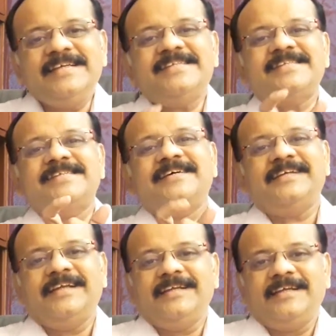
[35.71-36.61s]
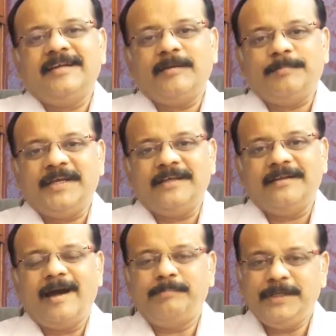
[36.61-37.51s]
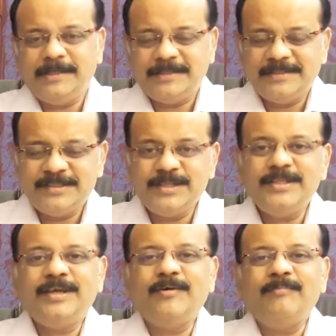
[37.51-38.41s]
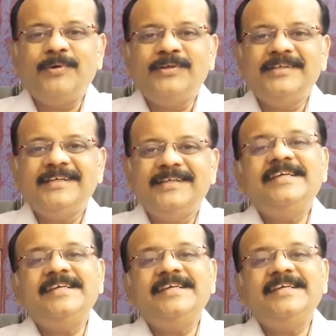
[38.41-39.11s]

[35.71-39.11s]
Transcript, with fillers: ஈஸ்டர் என்கின்ற பெயர் அப்படின்னு சிந்திக்கும் பொழுது